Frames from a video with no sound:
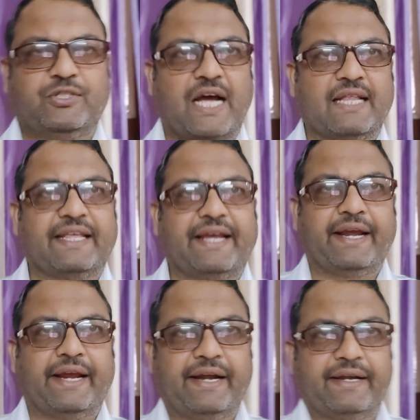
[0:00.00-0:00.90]
चाहते
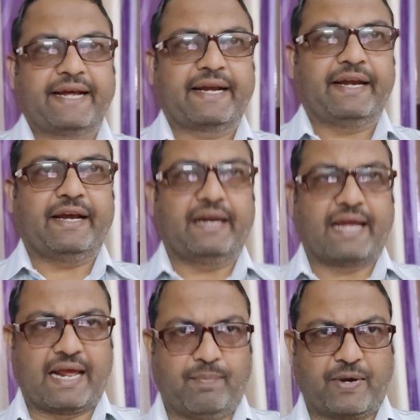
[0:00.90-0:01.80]
हैं टेक्निकल
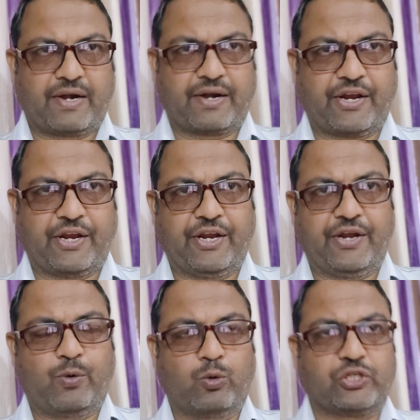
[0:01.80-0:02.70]
हेल्पर की
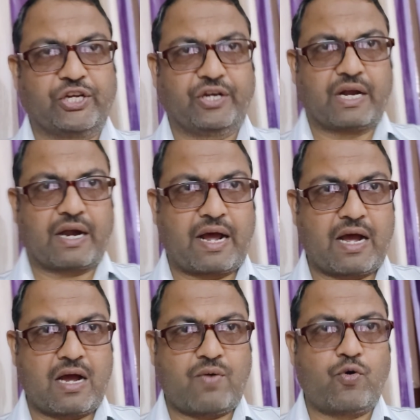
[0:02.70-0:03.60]
कोचिंग करना
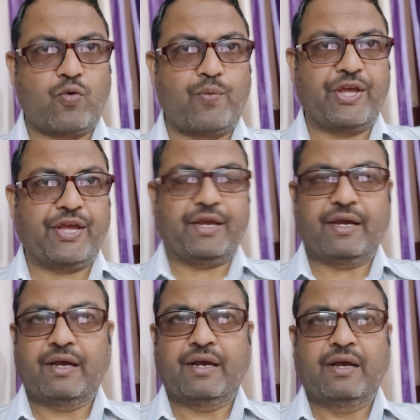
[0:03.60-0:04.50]
वो भी
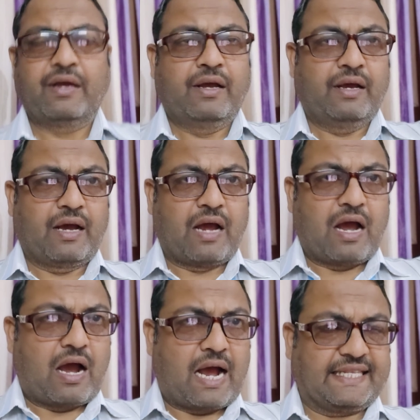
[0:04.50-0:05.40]

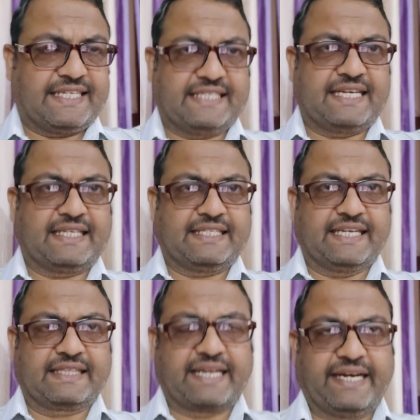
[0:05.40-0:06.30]
अच्छे से अच्छे
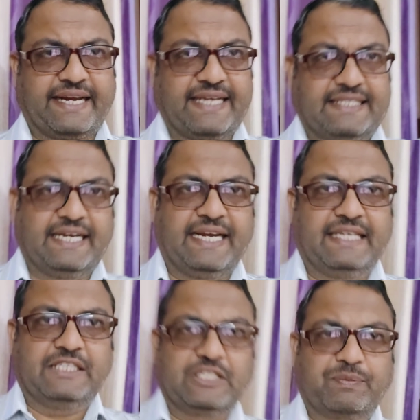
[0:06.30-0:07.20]
तरीके से
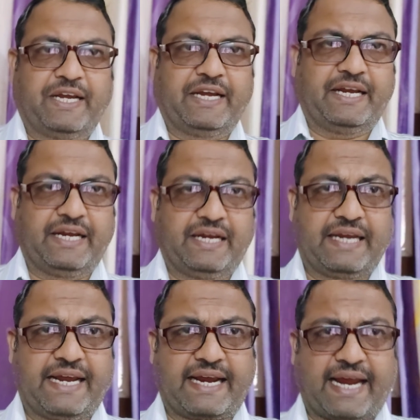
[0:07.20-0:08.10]
जिसमें
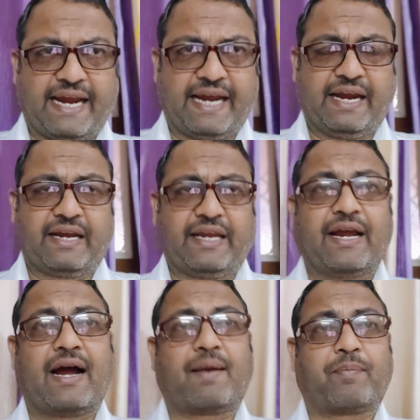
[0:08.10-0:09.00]
ये कहें कि
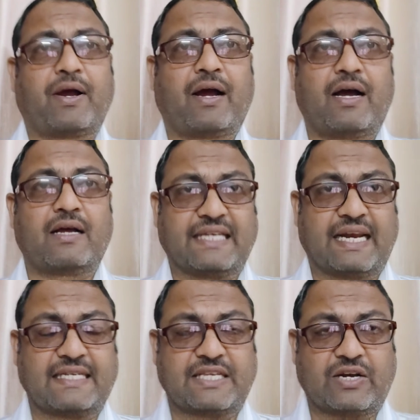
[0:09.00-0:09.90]
आपका
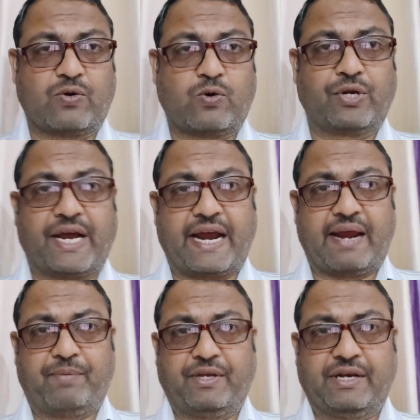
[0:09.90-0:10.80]
सलेक्शन हो जाए
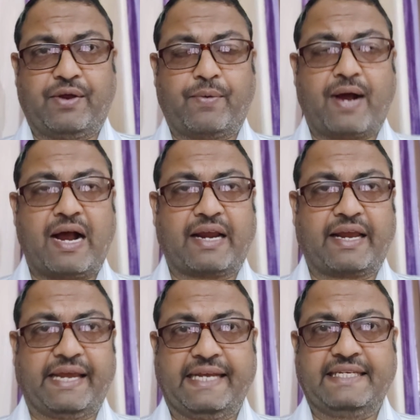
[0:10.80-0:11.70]
बिजली विभाग
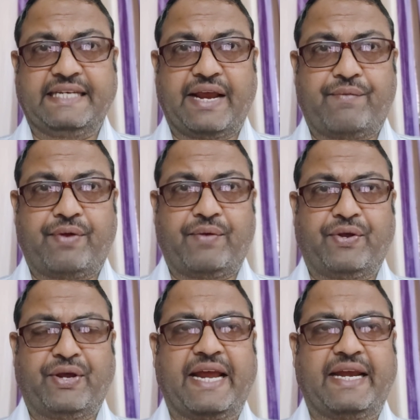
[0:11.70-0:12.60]
की जे वी
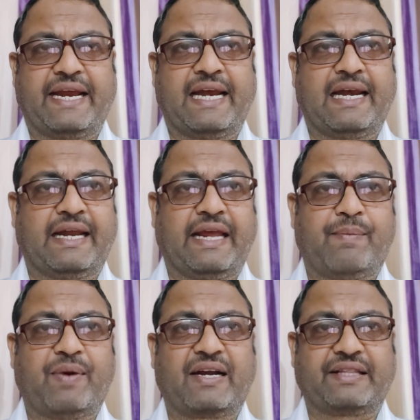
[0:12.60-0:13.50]
वी एन एल की
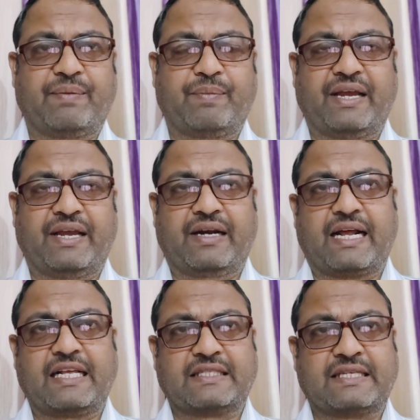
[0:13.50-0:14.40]
भर्ती में
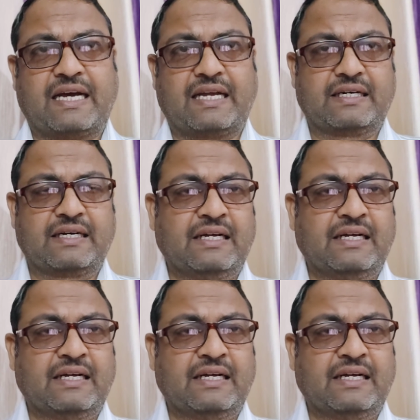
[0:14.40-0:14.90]
राजस्थान